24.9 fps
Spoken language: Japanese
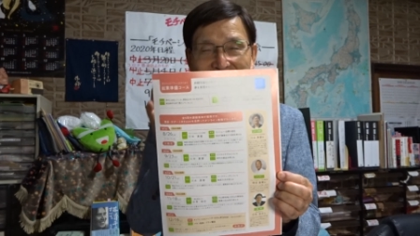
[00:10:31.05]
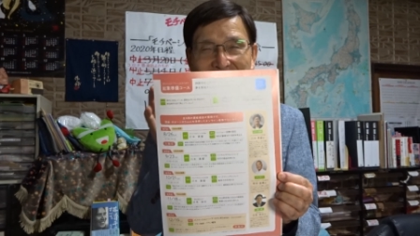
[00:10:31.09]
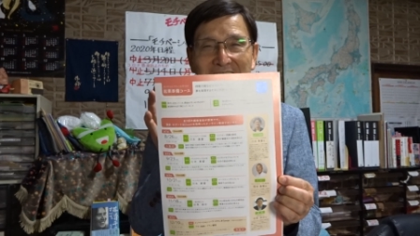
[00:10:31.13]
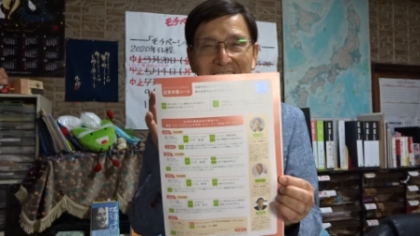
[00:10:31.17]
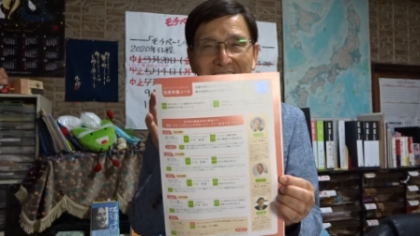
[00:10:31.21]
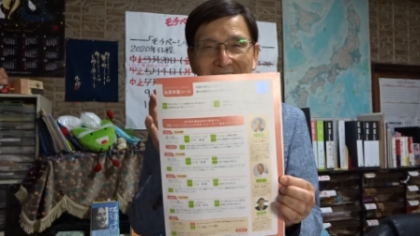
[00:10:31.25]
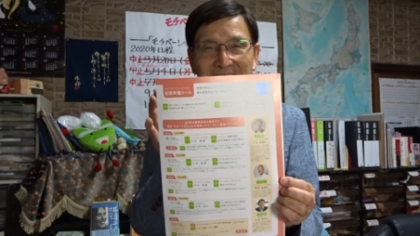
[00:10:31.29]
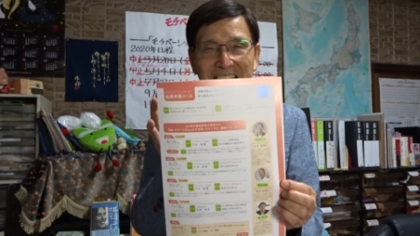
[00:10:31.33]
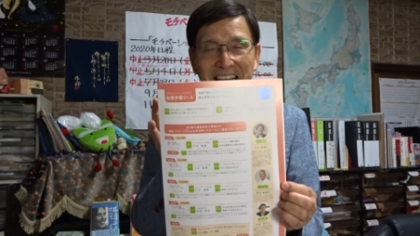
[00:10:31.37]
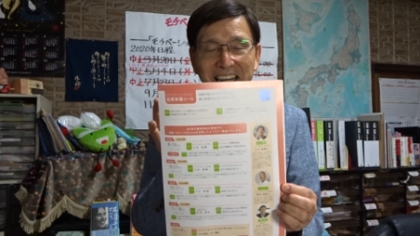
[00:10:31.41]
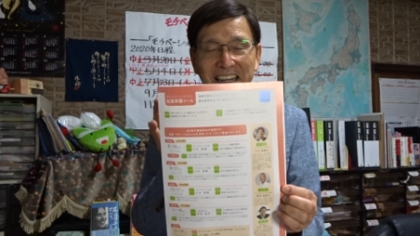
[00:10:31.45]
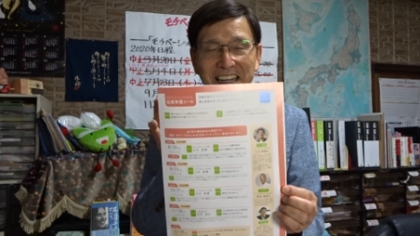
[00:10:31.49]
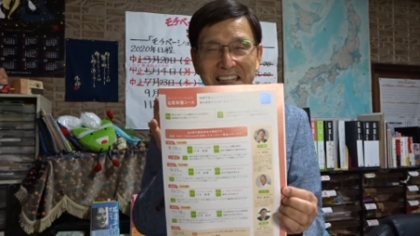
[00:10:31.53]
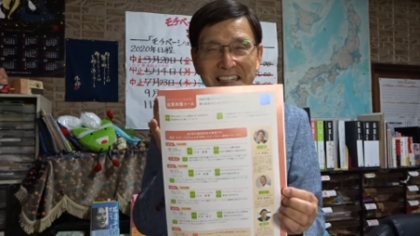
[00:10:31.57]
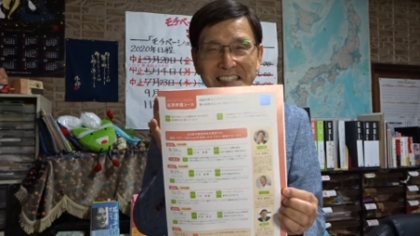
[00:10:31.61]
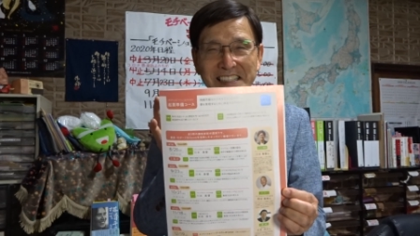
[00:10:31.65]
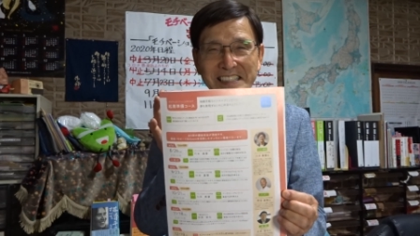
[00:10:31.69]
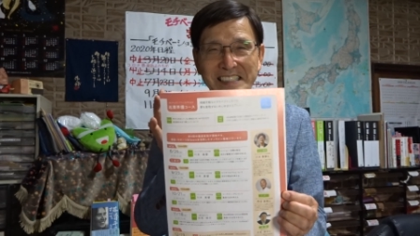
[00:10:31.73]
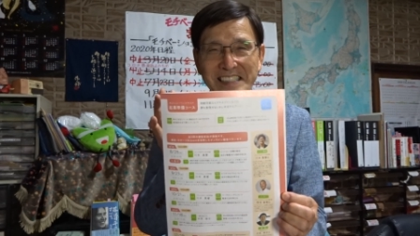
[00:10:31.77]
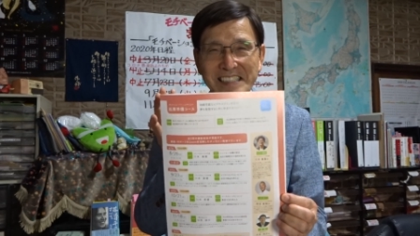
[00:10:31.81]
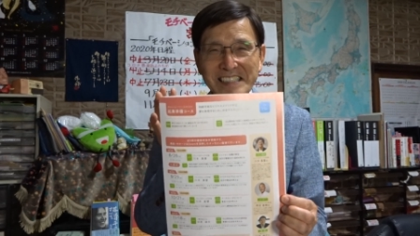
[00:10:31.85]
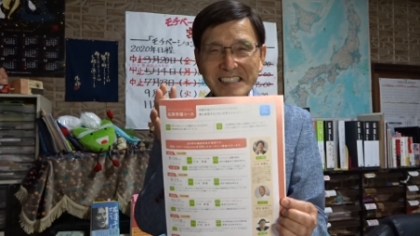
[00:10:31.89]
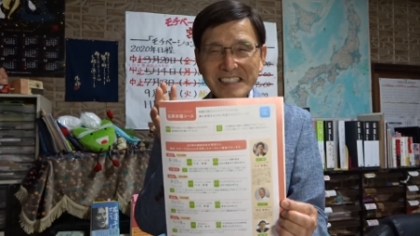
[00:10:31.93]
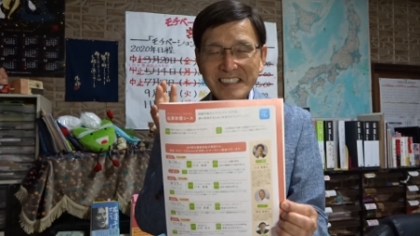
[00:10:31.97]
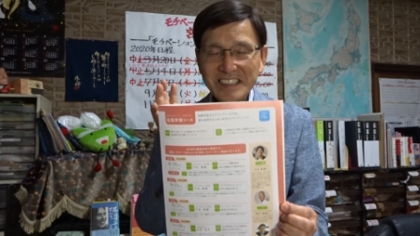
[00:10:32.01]
ね
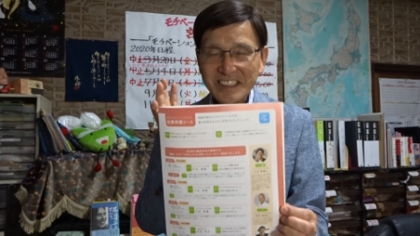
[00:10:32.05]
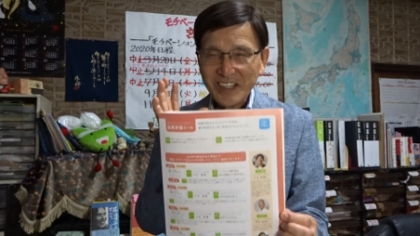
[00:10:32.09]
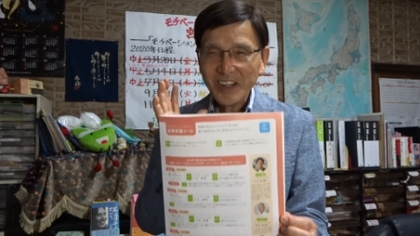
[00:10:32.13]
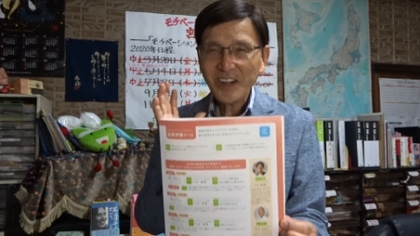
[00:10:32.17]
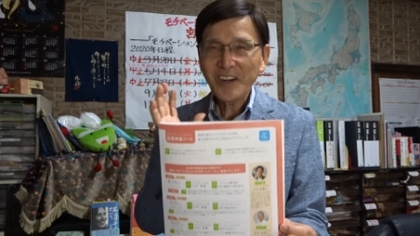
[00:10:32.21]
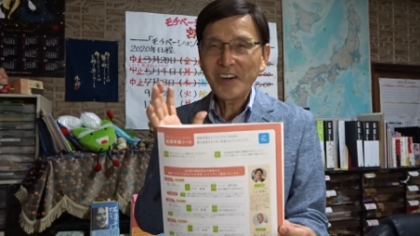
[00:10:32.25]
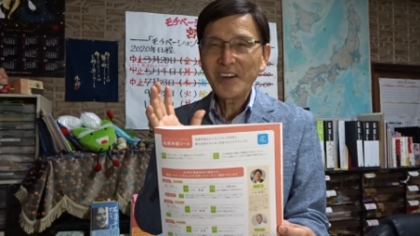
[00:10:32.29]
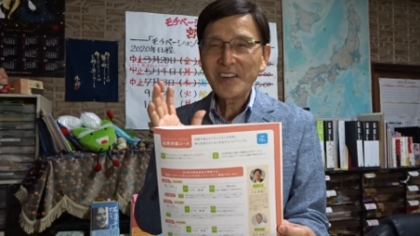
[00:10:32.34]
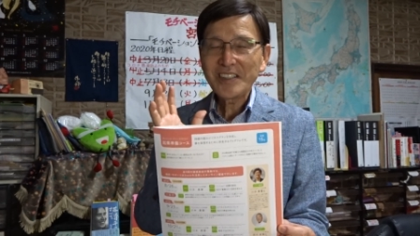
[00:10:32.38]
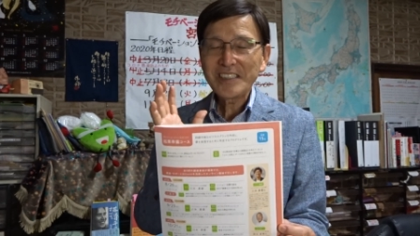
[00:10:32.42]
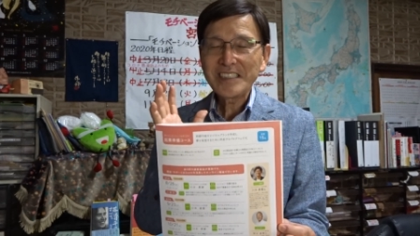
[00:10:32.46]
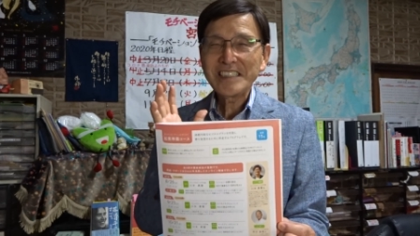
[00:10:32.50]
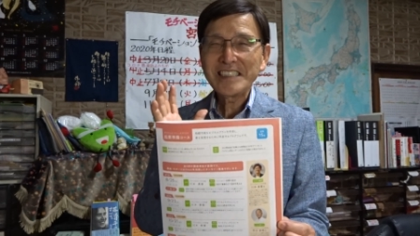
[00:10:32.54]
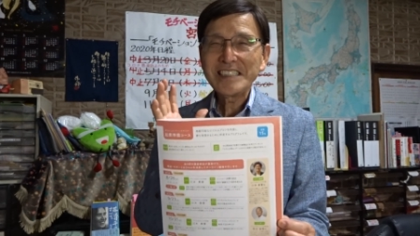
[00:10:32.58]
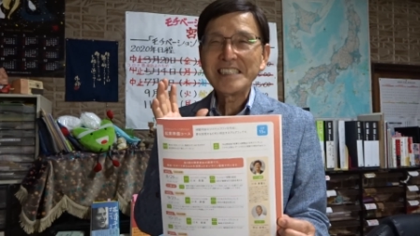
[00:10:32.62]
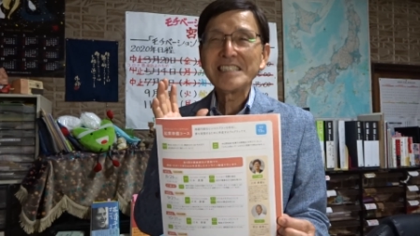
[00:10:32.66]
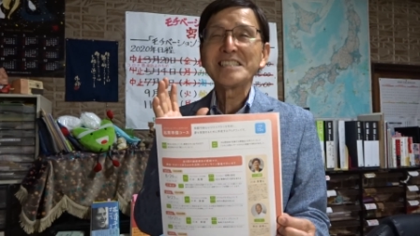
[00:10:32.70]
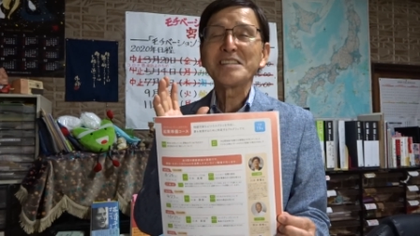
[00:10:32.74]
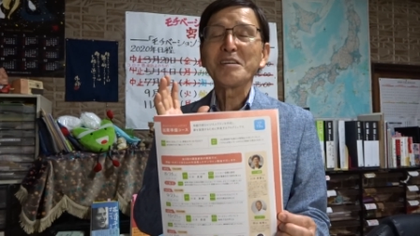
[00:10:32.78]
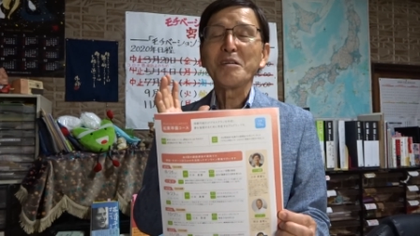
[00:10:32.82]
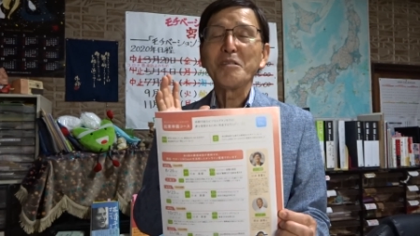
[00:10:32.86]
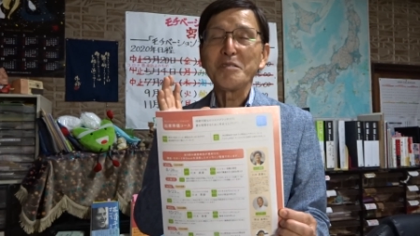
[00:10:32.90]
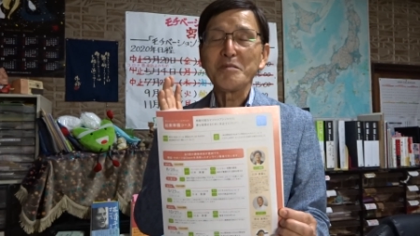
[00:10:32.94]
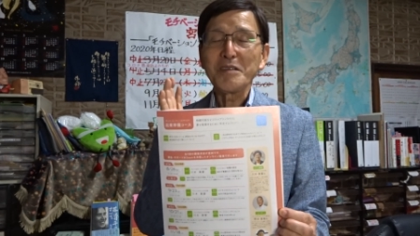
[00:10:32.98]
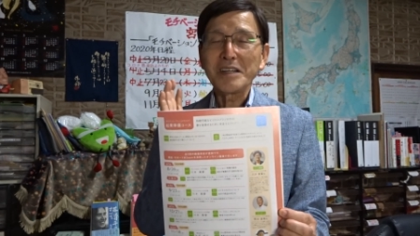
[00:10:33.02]
非常にいい
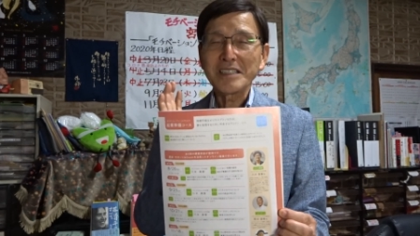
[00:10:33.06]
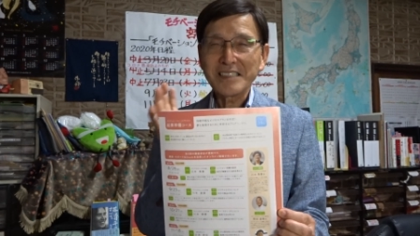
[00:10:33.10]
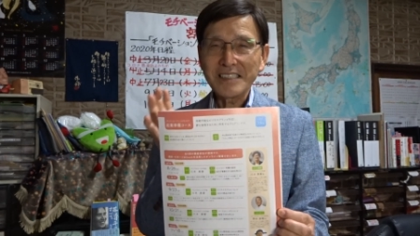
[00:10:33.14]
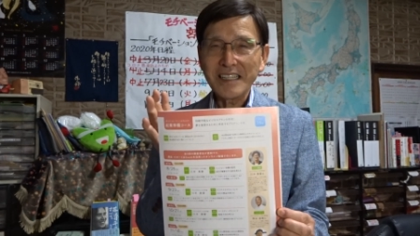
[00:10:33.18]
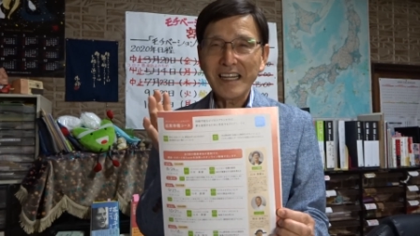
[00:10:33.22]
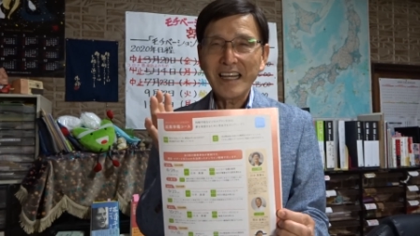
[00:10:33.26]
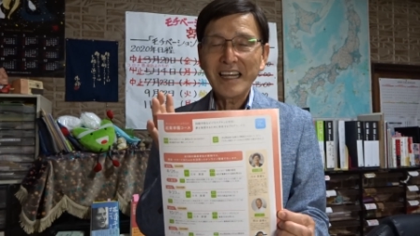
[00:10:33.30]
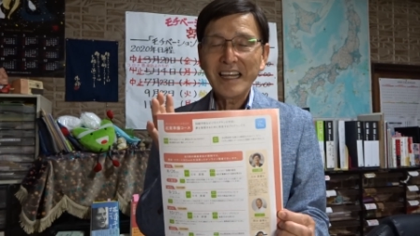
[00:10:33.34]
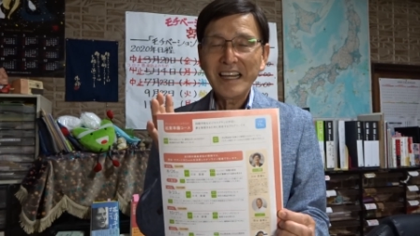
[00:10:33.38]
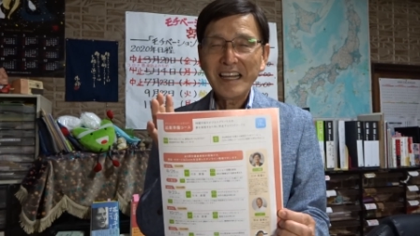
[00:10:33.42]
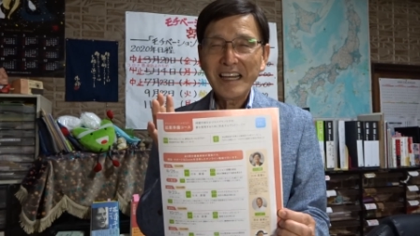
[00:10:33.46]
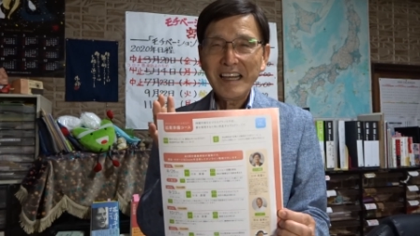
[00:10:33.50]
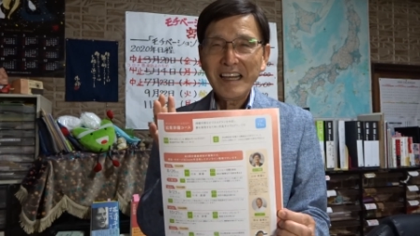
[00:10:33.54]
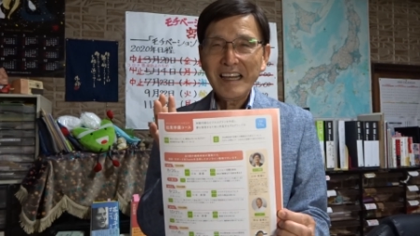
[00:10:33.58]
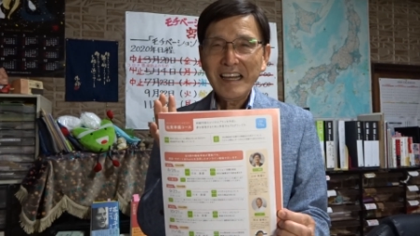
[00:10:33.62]
と思いますね、